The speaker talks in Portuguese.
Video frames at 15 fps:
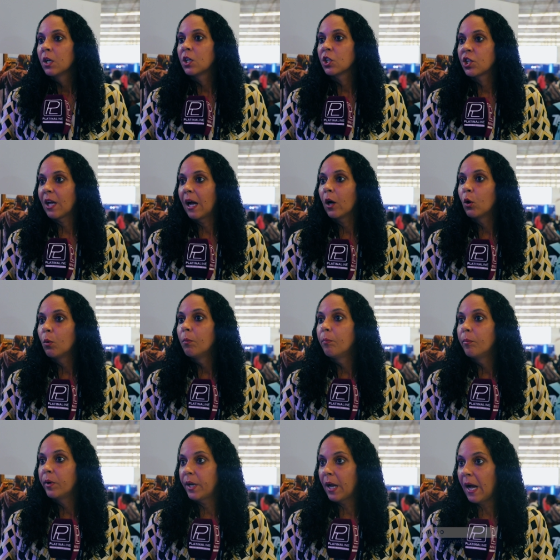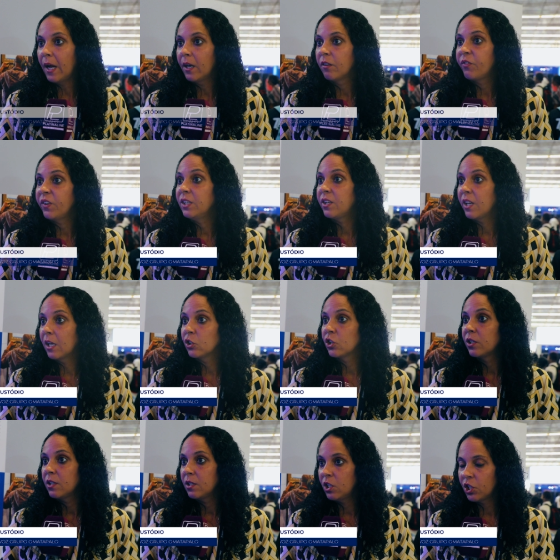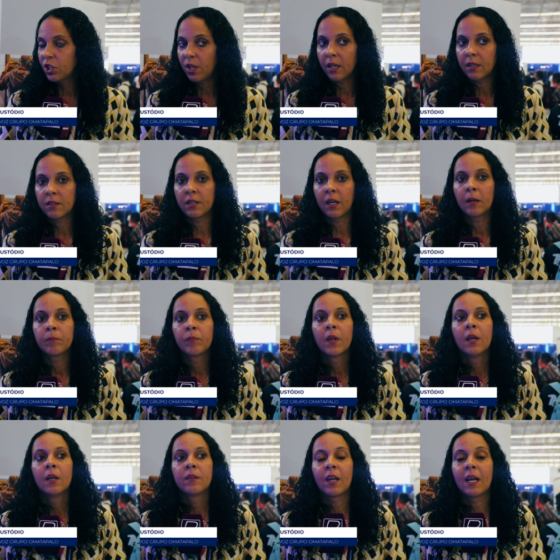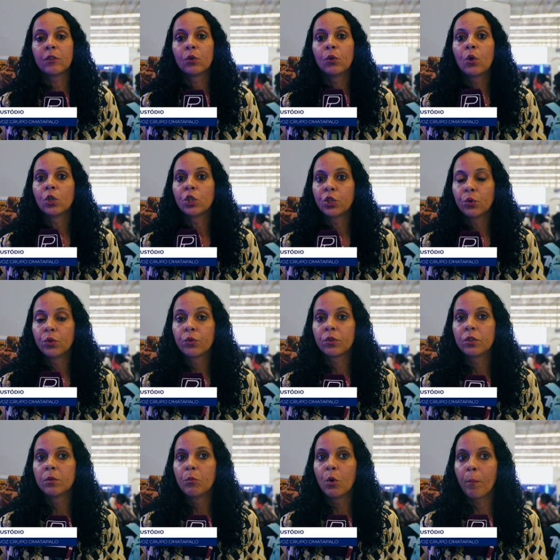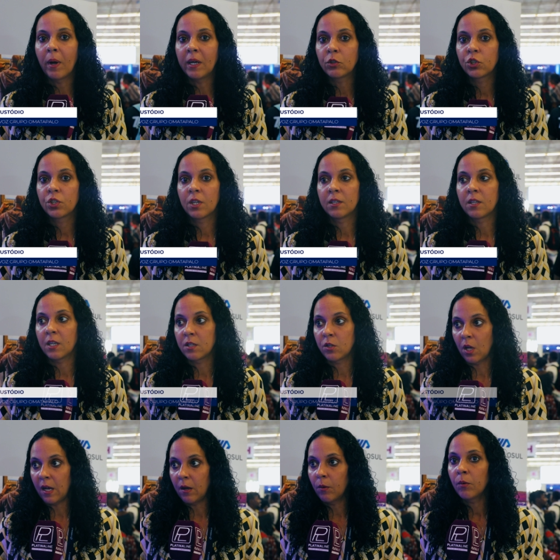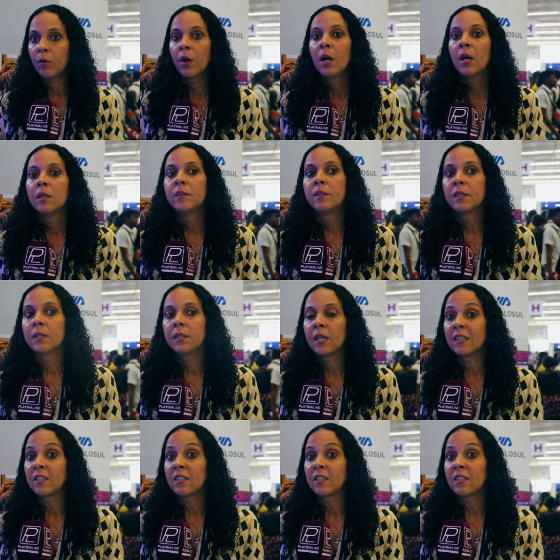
que está a comemorar 20 anos de existência, traz um conjunto de momentos de atração, de